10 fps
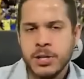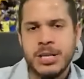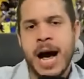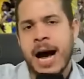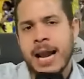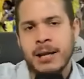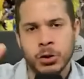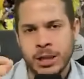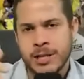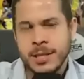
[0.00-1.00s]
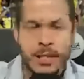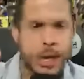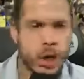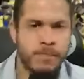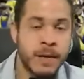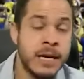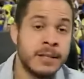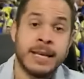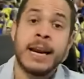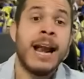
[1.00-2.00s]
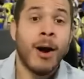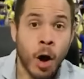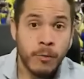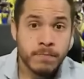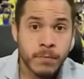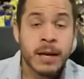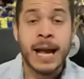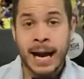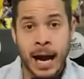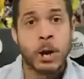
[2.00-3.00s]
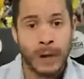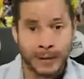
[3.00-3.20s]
ya ganando 3 a 0, se relajó, que acá lo va